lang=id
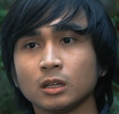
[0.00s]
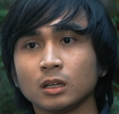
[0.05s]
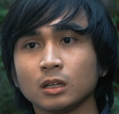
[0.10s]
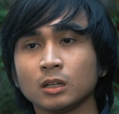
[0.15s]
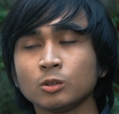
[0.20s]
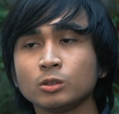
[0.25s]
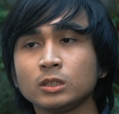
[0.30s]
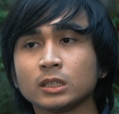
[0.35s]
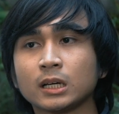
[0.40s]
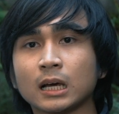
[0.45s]

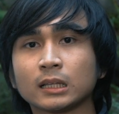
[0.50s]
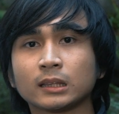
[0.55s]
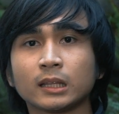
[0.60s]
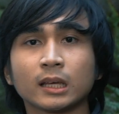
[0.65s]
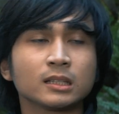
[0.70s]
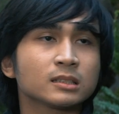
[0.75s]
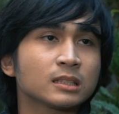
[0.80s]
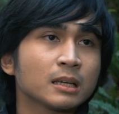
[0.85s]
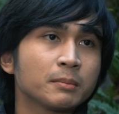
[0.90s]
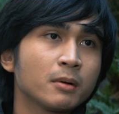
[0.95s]
lu
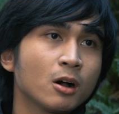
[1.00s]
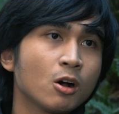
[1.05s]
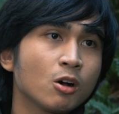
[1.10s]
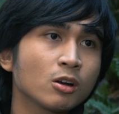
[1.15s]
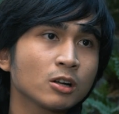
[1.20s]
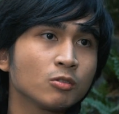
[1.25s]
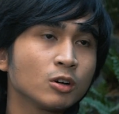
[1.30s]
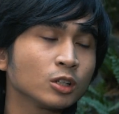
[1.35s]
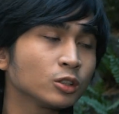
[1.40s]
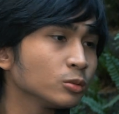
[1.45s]
dikatain sama
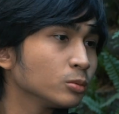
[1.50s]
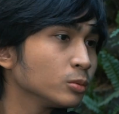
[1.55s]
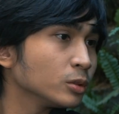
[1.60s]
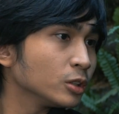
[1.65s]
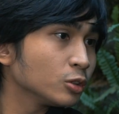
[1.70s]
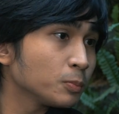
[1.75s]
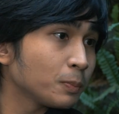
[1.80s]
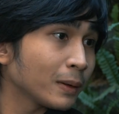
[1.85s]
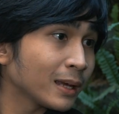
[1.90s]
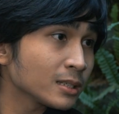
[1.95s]
orang
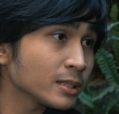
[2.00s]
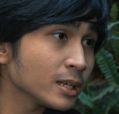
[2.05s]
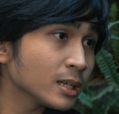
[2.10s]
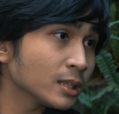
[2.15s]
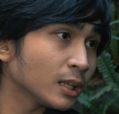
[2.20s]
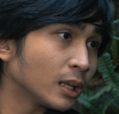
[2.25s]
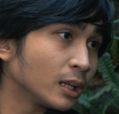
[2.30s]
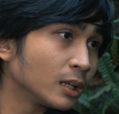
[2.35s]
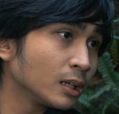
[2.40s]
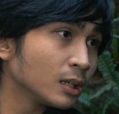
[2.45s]
waktu itu
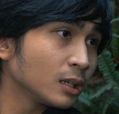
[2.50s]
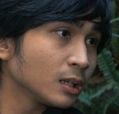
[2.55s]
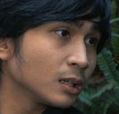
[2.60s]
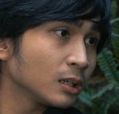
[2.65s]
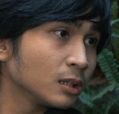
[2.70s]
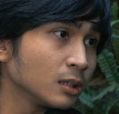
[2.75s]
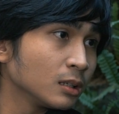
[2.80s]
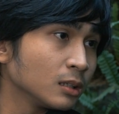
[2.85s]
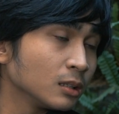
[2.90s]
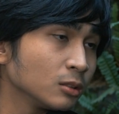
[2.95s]
plesetan mm
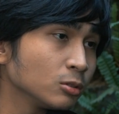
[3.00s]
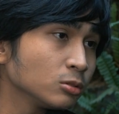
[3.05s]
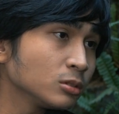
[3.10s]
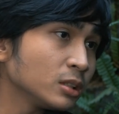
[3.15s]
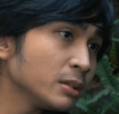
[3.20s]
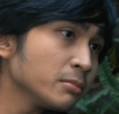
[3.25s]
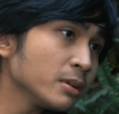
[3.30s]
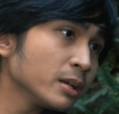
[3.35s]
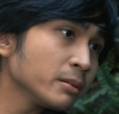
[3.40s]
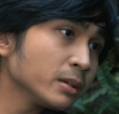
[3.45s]
-mm. lu
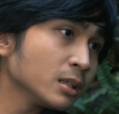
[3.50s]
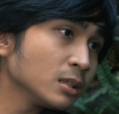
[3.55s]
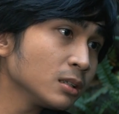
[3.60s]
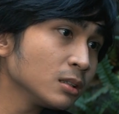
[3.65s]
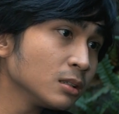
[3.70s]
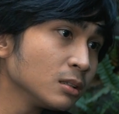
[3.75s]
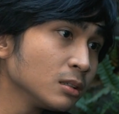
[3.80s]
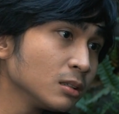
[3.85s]
terima emang